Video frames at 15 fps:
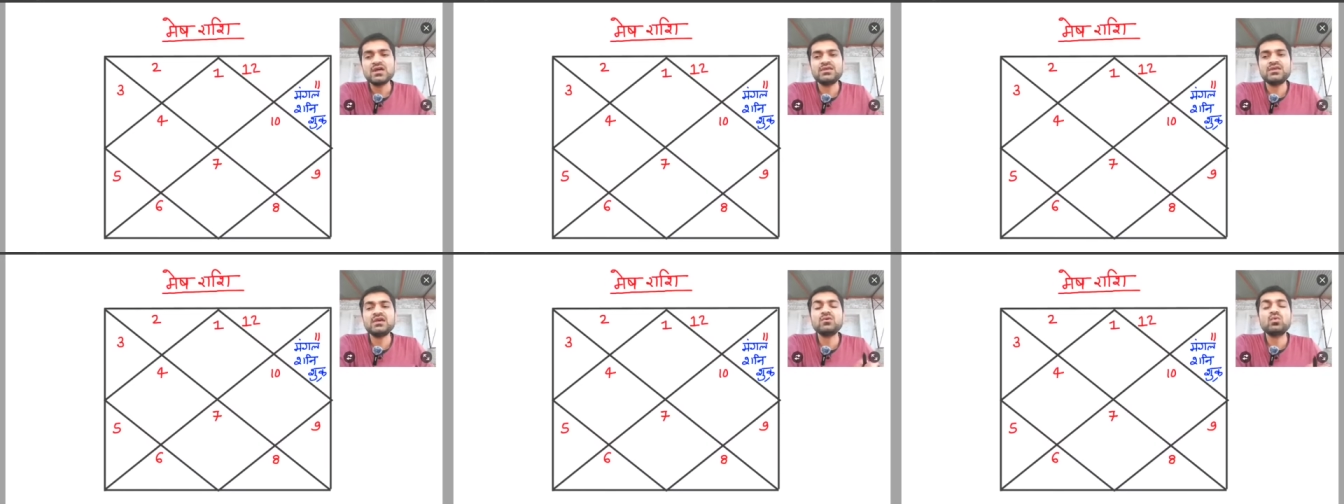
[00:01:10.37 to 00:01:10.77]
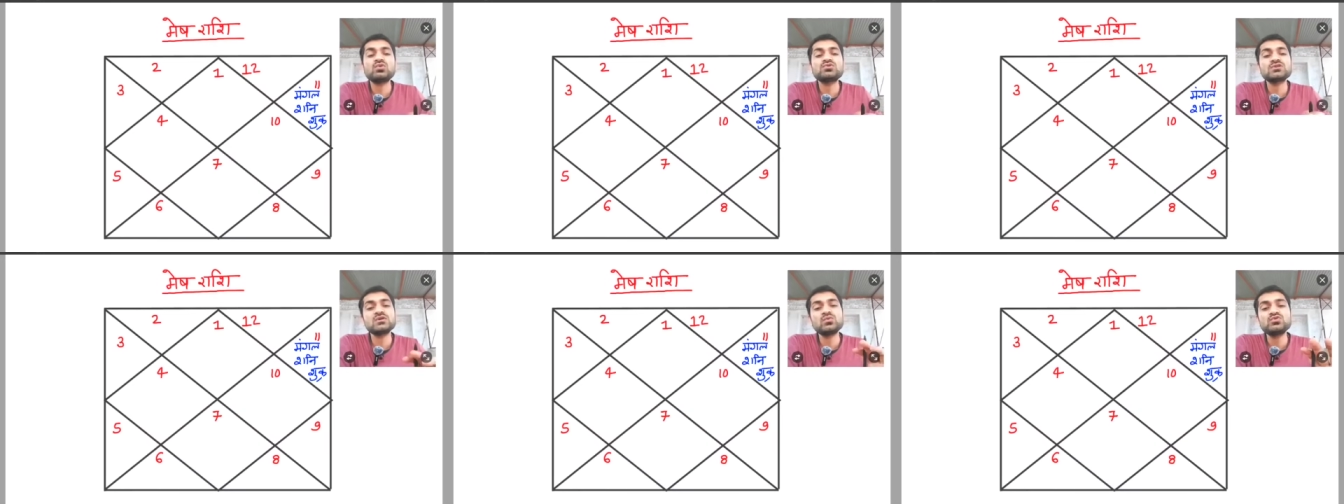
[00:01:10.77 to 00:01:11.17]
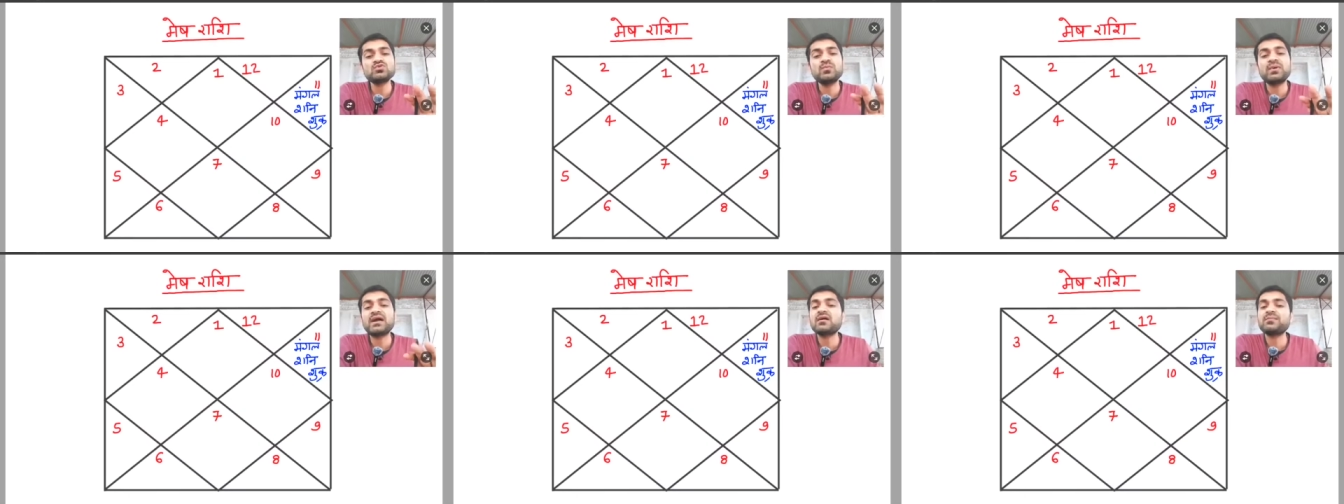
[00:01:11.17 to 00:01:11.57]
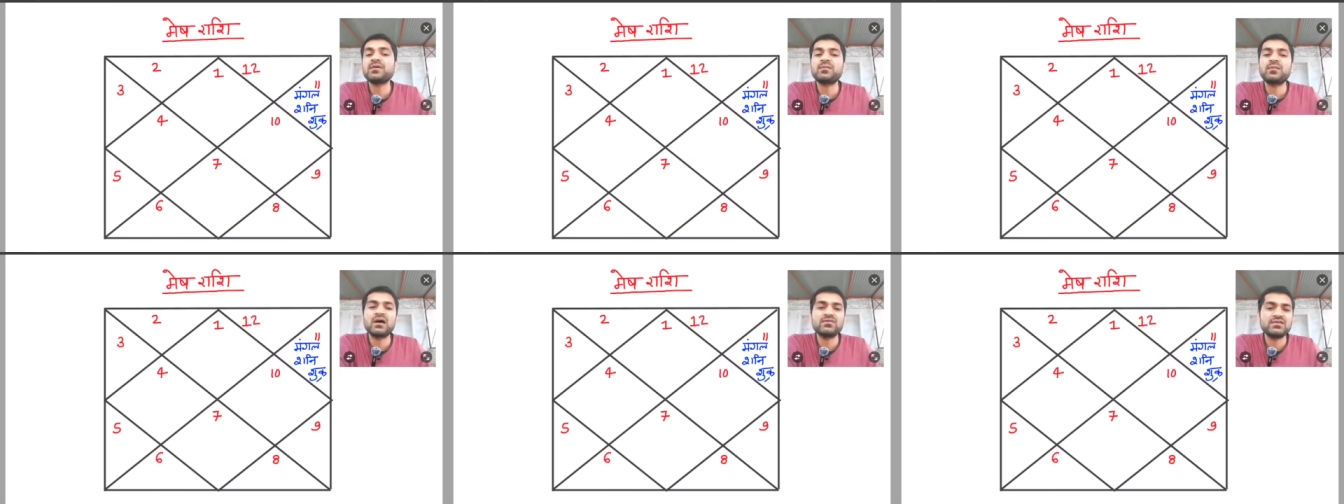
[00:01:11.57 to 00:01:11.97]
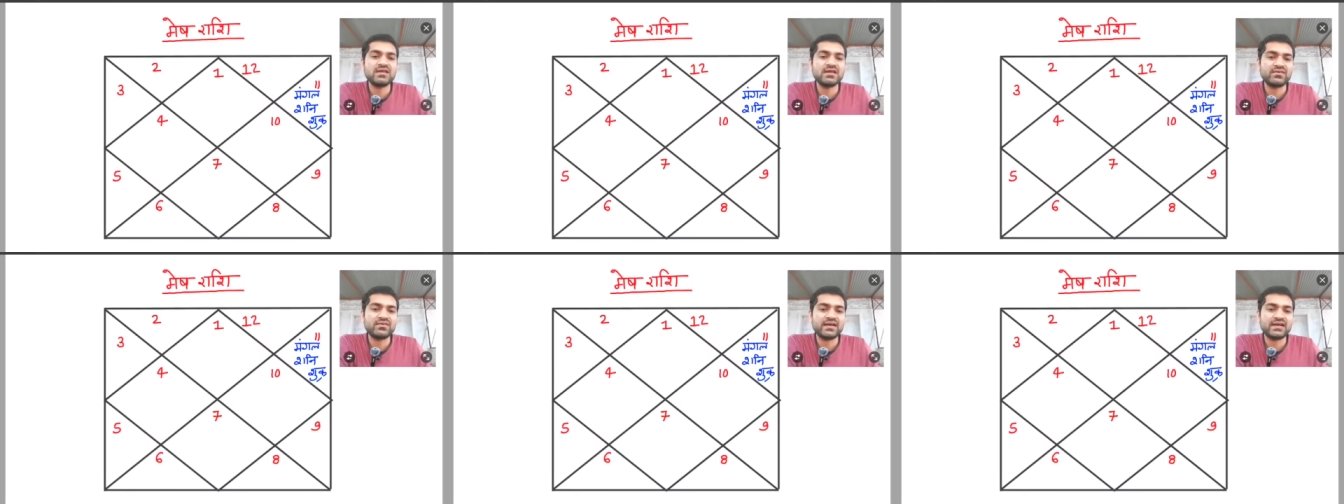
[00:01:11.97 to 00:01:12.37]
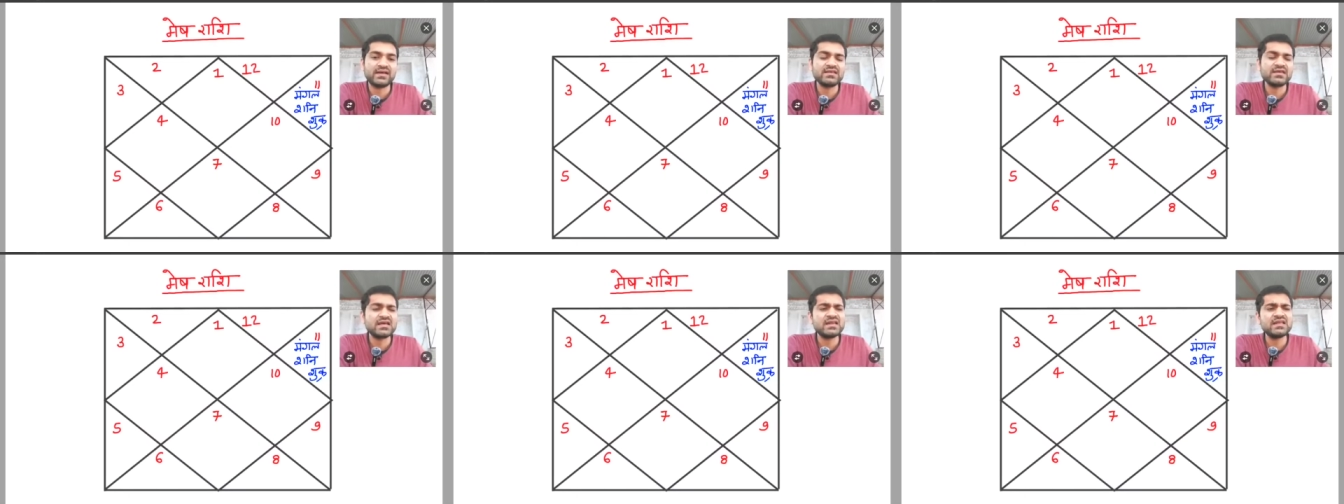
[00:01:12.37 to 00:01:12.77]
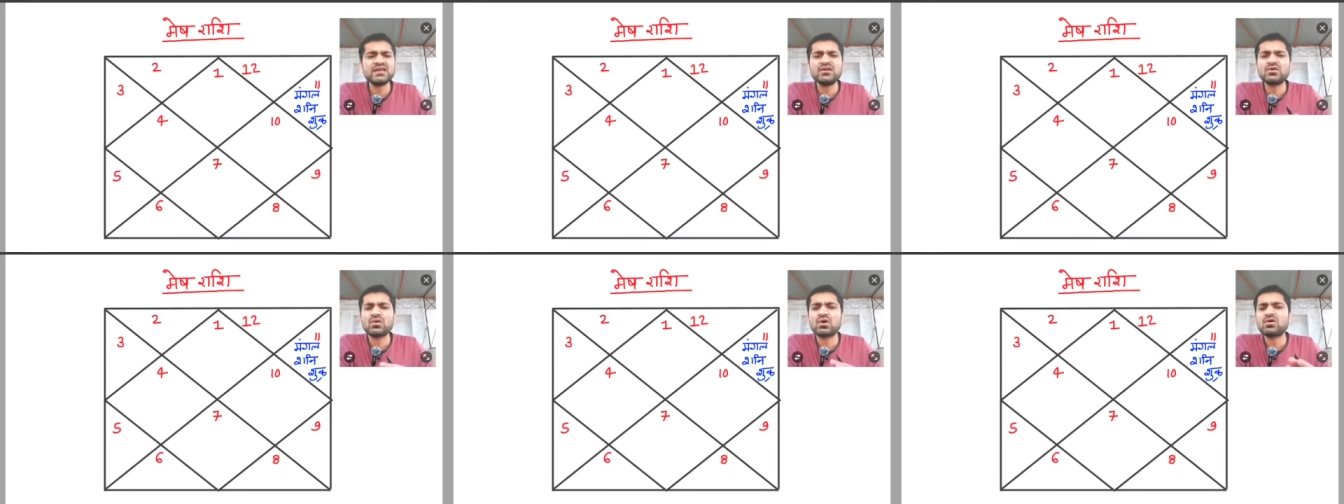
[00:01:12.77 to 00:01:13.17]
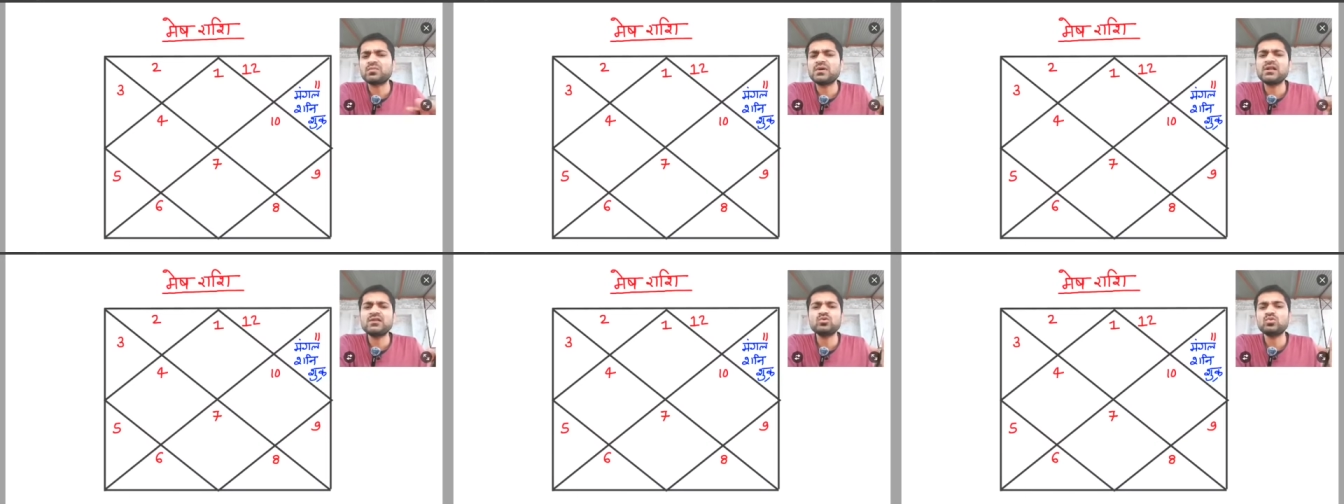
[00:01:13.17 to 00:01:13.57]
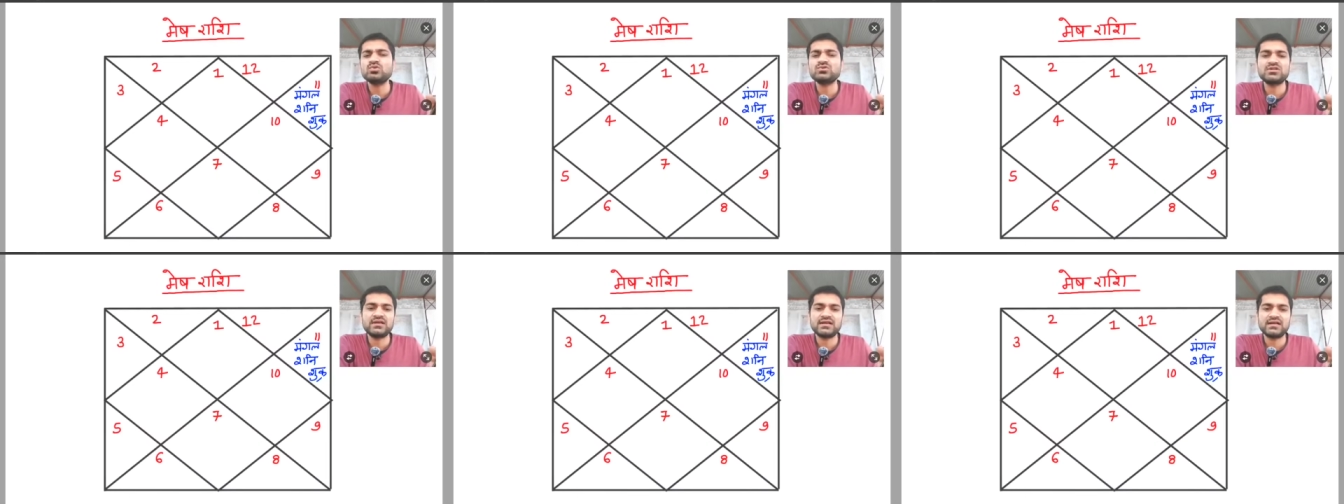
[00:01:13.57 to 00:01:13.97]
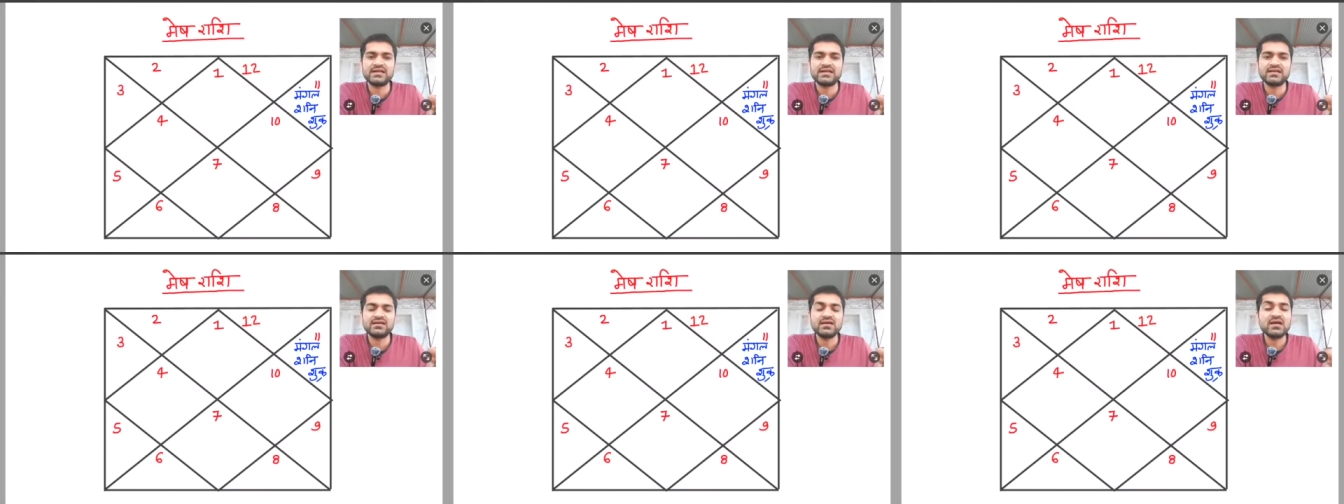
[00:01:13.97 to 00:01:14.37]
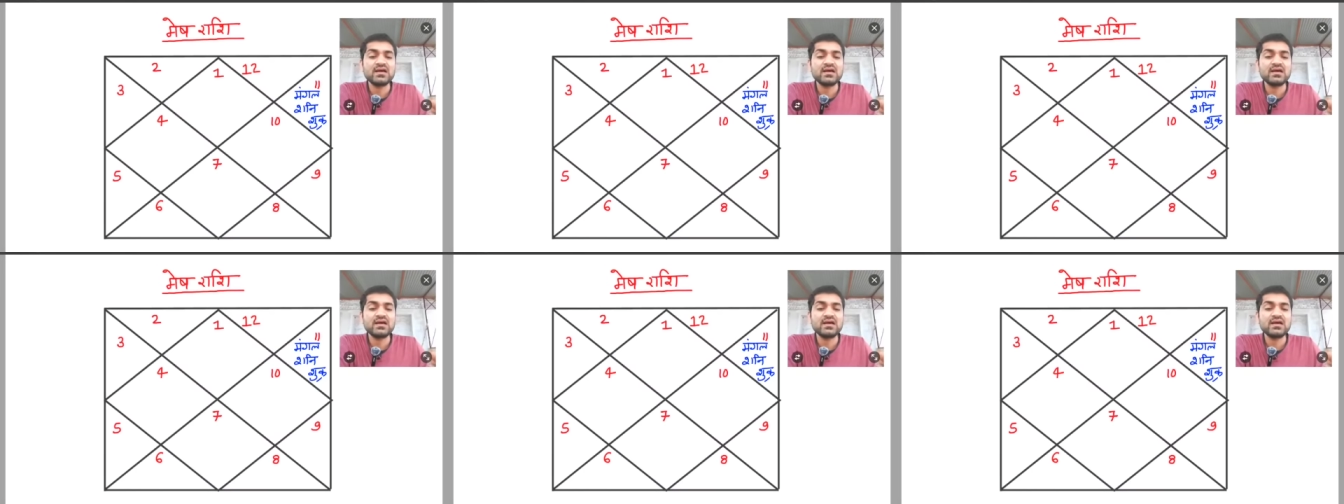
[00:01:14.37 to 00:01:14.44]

ये गोचर कुछ बड़ा प्रभाव देने वाला है यानी ये नॉर्मली तो गुजरेगा नहीं